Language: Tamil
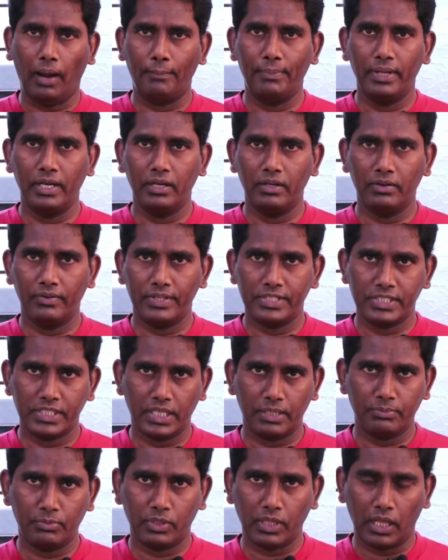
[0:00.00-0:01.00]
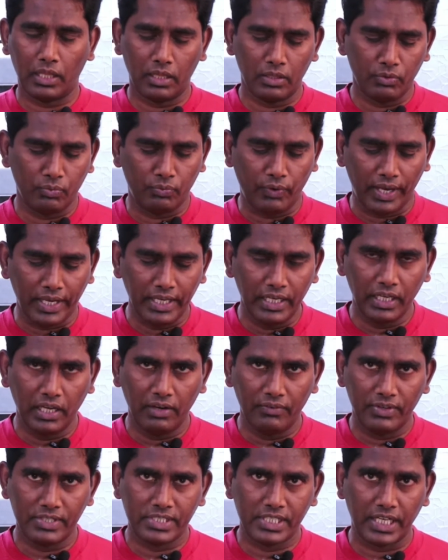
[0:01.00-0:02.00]
அப்படின்னு வச்சு எடுக்கும்போது அதாவது
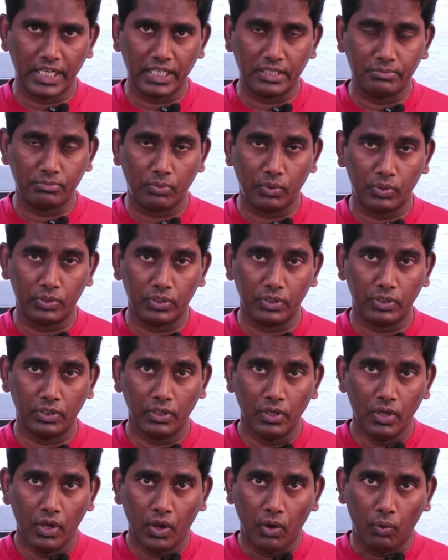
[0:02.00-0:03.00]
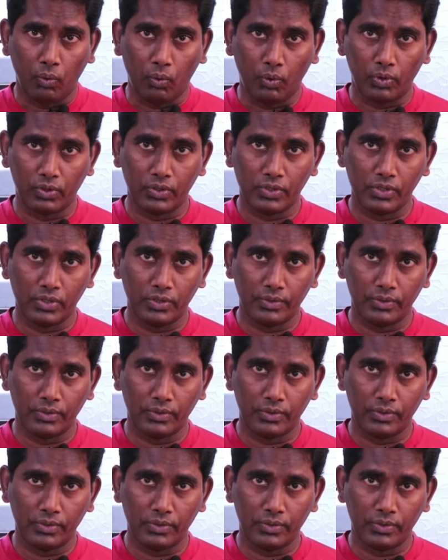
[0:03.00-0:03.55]
வைடில் வச்சு எடுக்கும்போது ஒரு